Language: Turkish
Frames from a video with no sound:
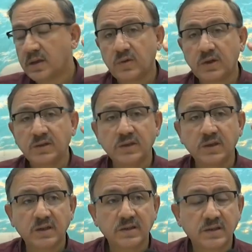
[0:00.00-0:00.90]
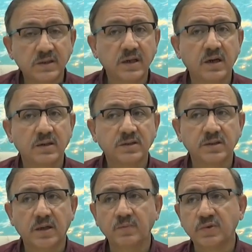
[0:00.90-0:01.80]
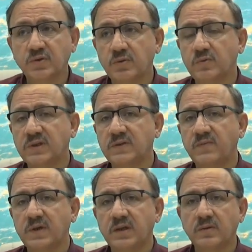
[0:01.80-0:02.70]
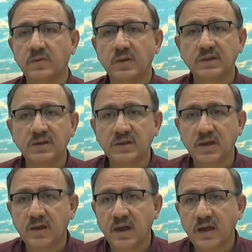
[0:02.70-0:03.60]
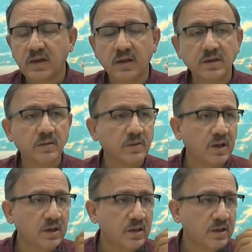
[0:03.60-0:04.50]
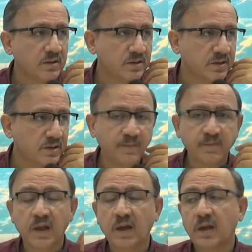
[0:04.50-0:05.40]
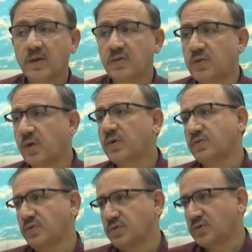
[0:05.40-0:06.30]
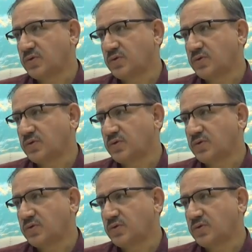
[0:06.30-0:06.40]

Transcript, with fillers: Dolayısıyla size karşı yapmış olduğu vazifeden dolayı sizden herhangi bir beklentisi yoktur.